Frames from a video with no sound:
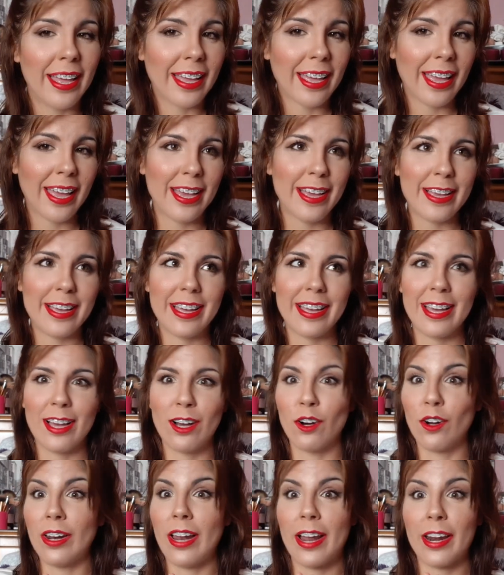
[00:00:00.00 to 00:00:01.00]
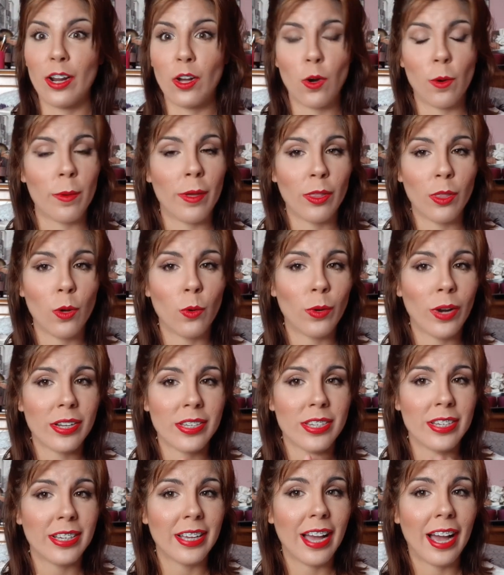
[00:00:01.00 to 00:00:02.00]
que os la recomiendo, es una
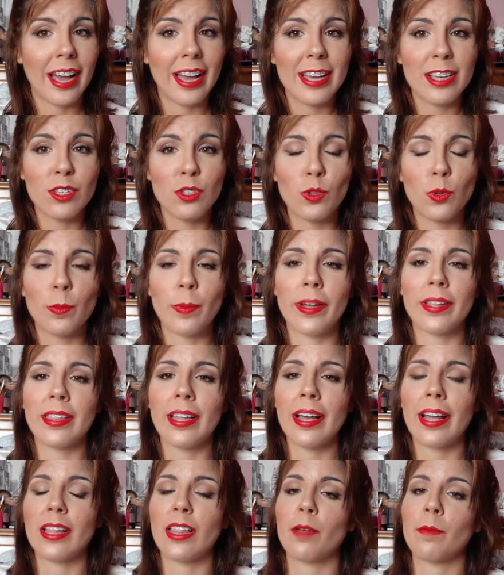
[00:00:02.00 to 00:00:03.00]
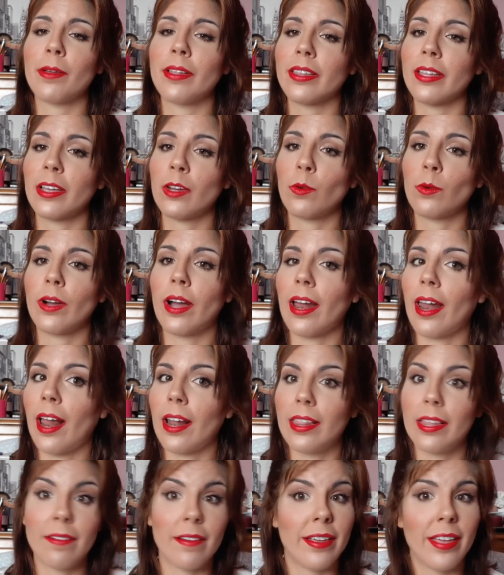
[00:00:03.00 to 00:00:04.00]
chica estupenda que también tiene un canal
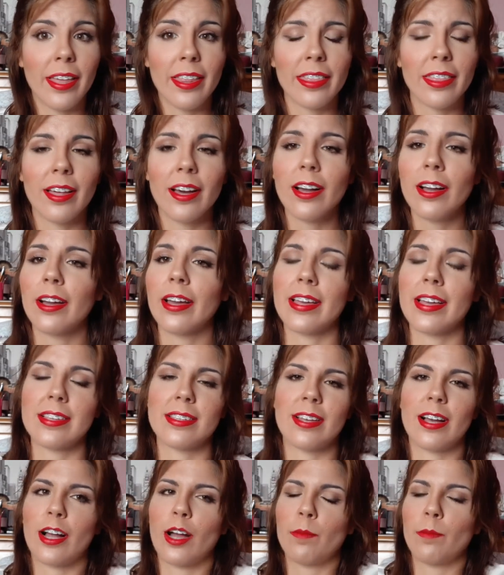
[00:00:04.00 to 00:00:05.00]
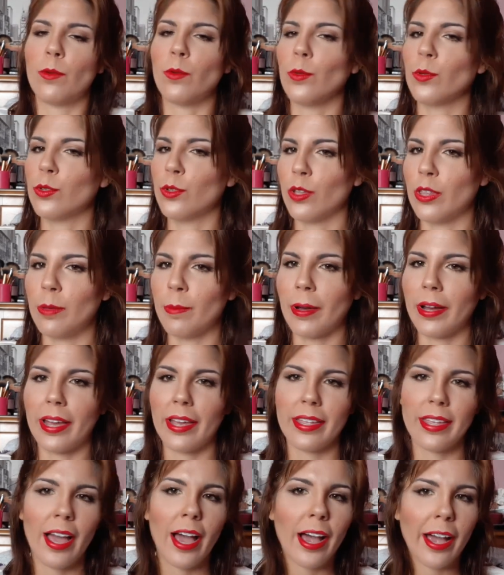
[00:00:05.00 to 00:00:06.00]
de belleza, que saca productos de
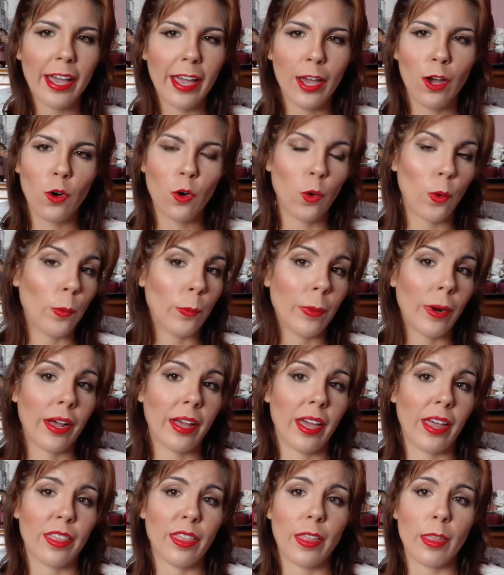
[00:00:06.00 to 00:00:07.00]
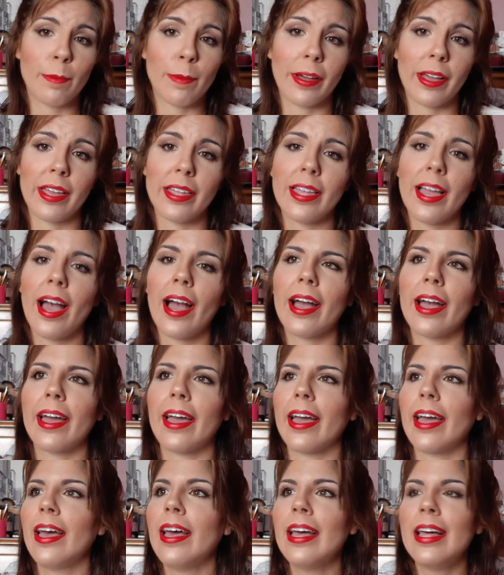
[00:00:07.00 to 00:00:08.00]
maquillaje o compras que hace de maquillaje,